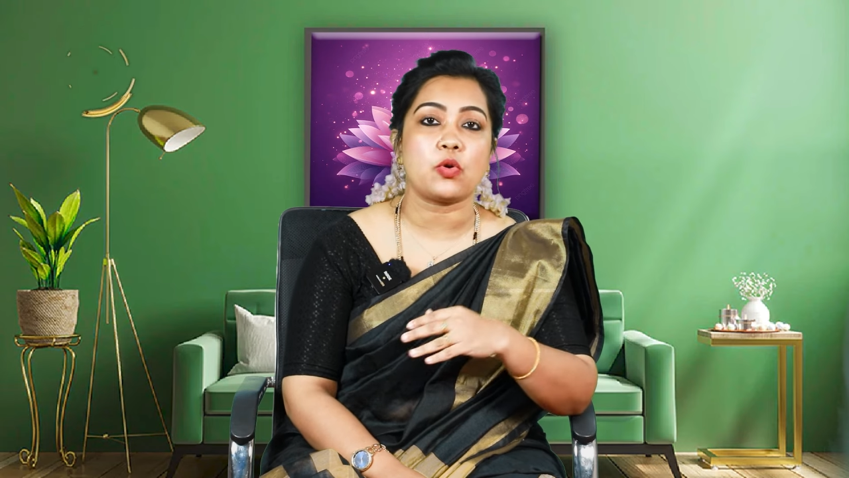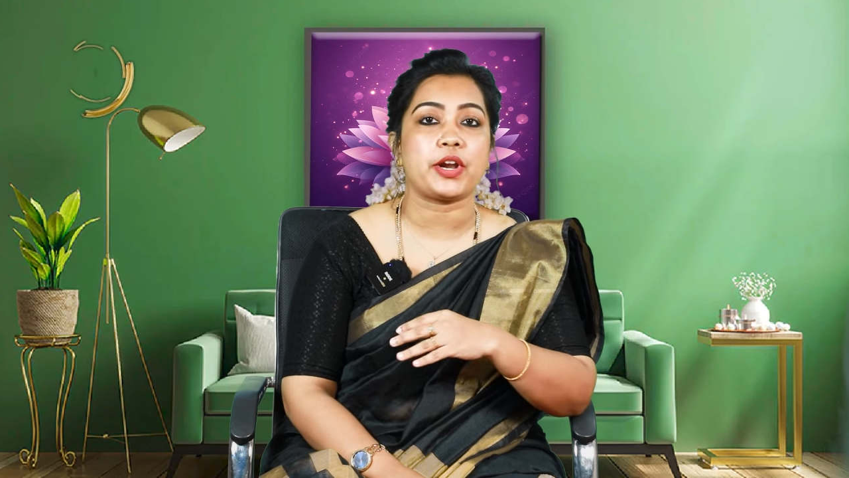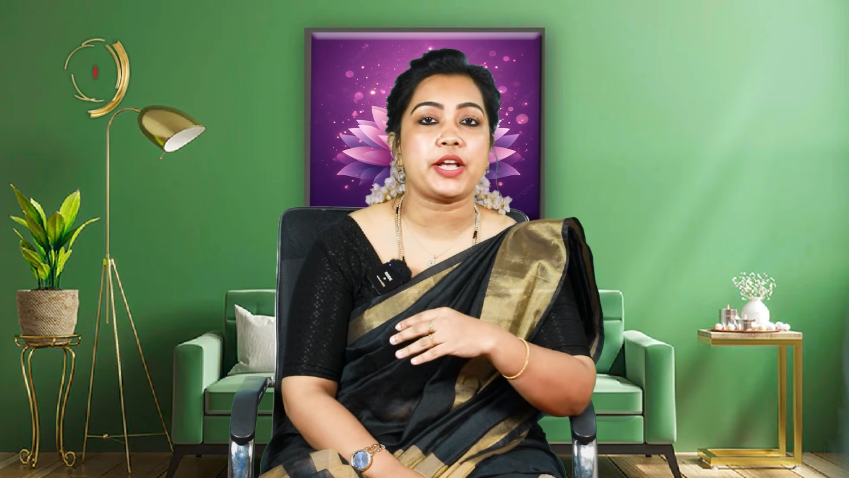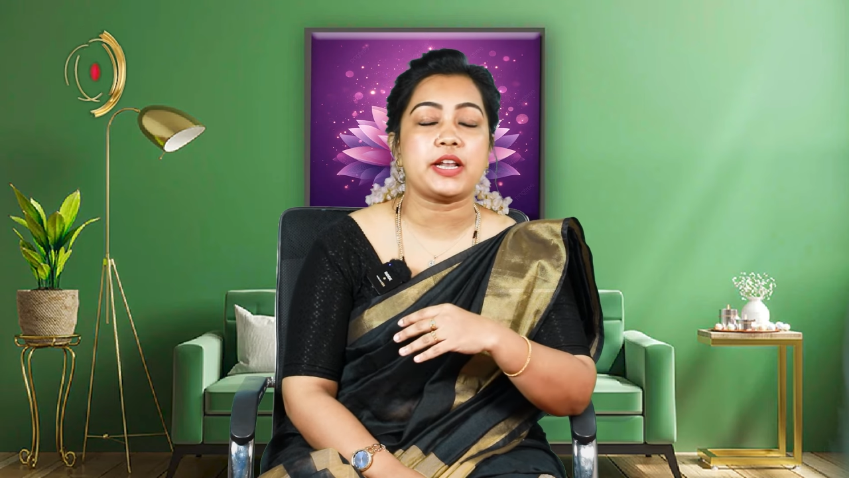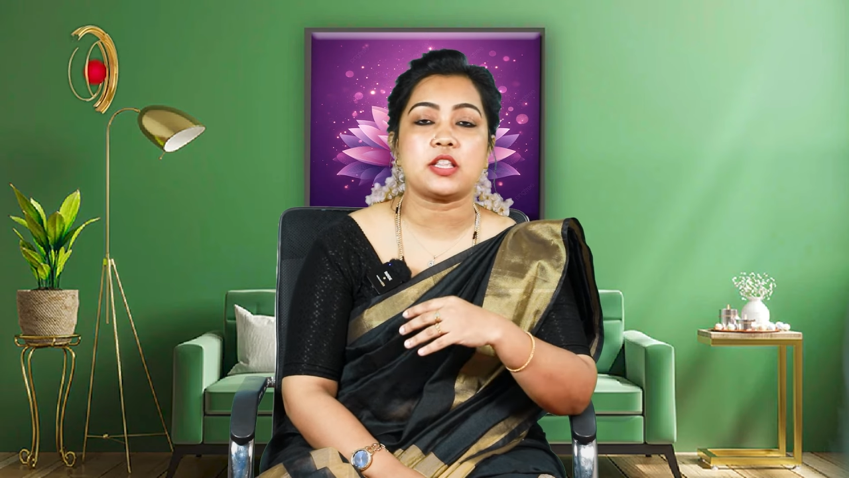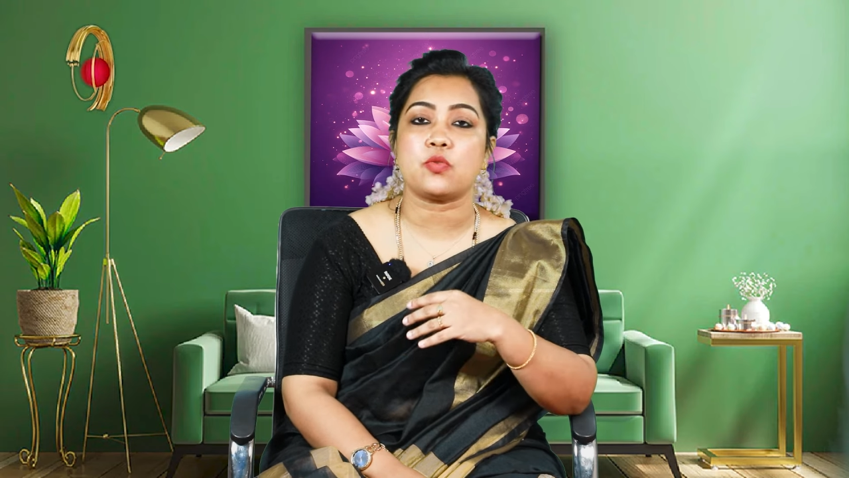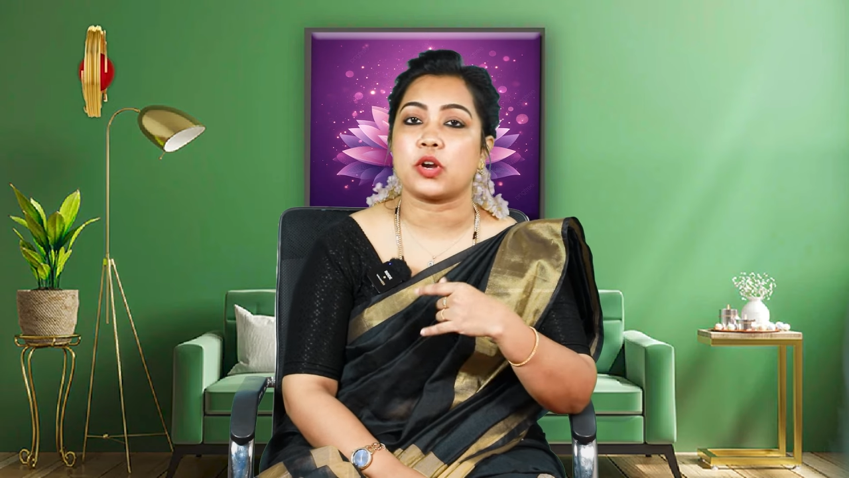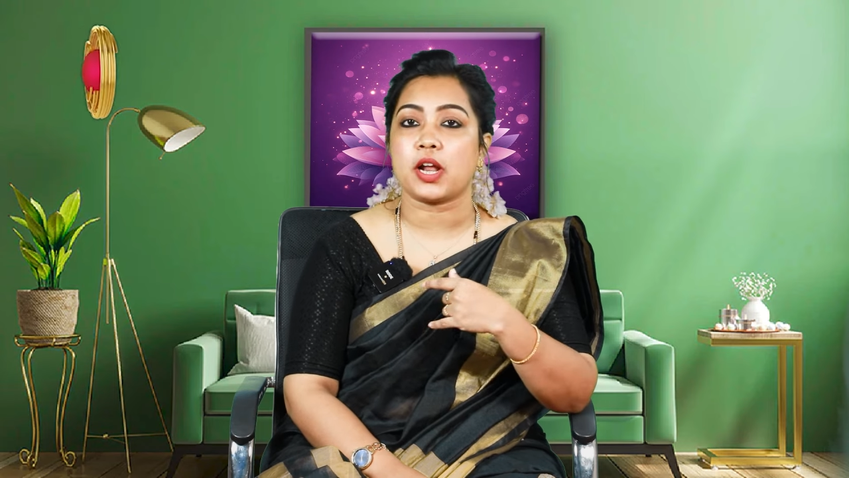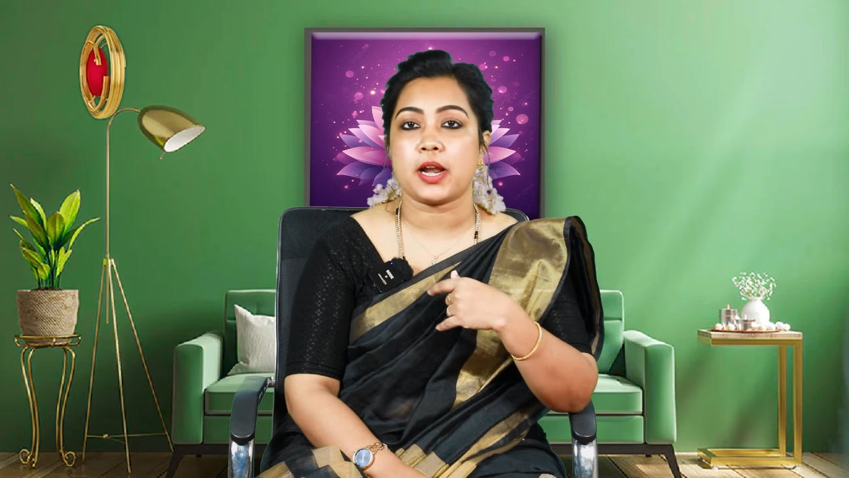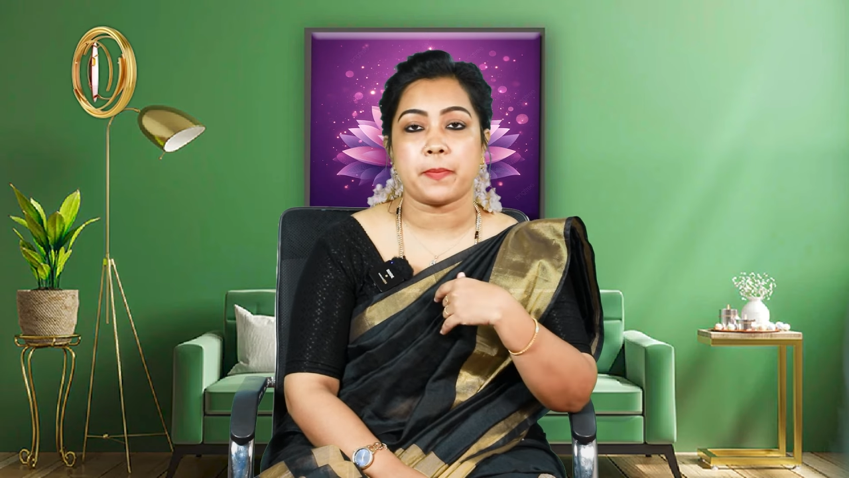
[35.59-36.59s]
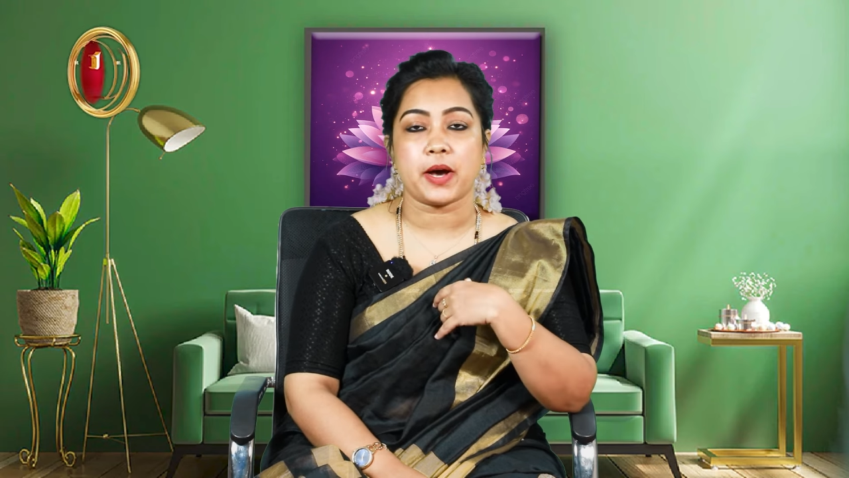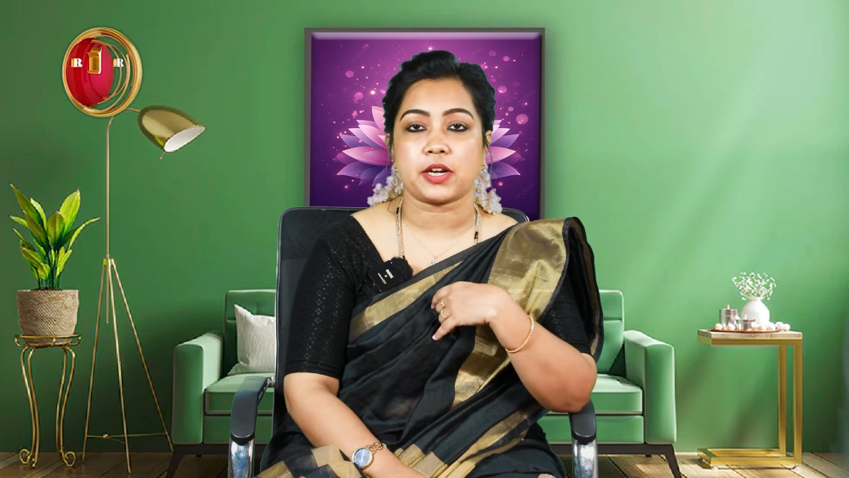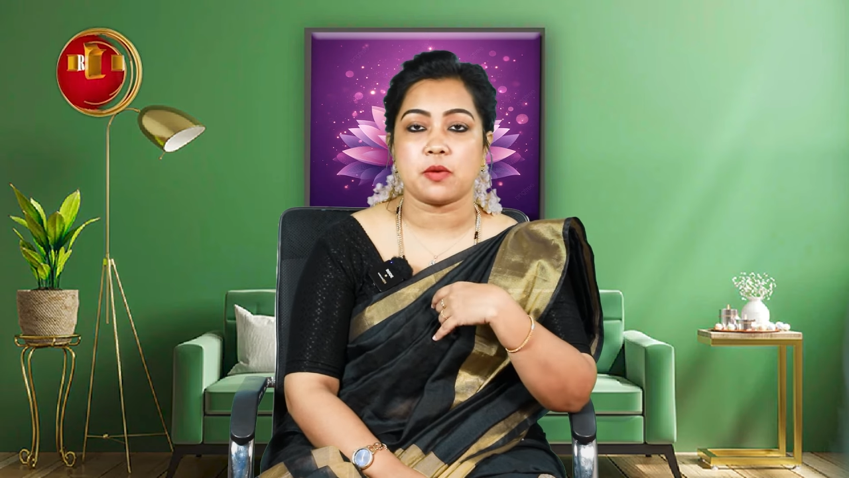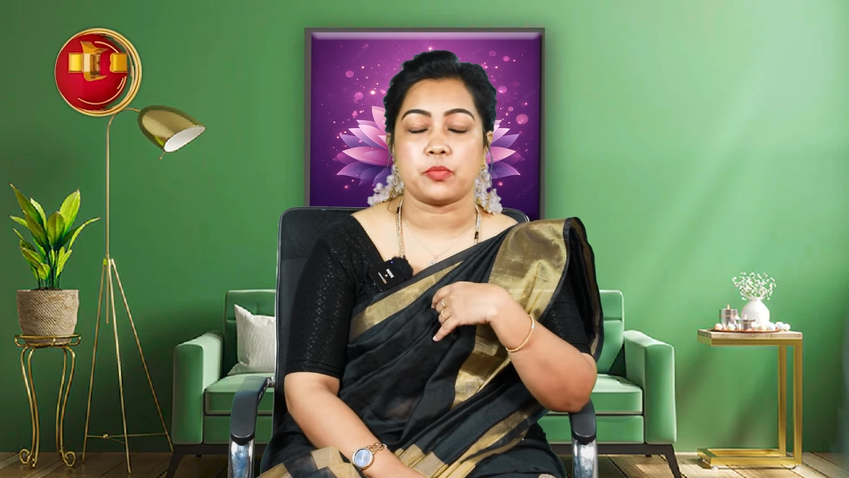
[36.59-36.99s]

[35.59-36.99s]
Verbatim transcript: குறையிறத உங்களால் பார்க்க